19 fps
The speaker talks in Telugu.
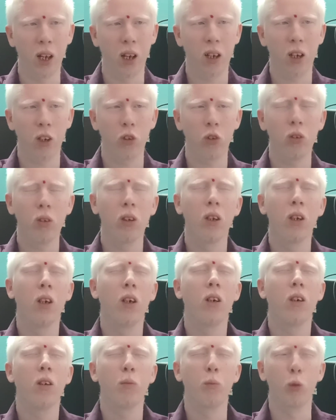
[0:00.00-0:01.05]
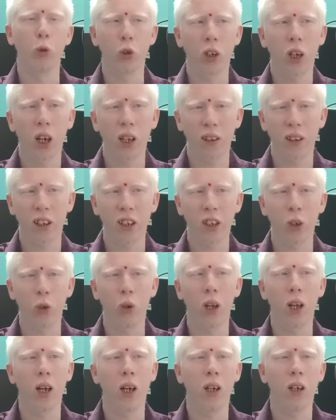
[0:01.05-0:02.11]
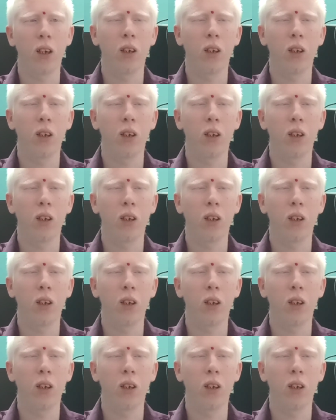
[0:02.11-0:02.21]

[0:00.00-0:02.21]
నాగరాజు ముందుగా అందరికీ కూడా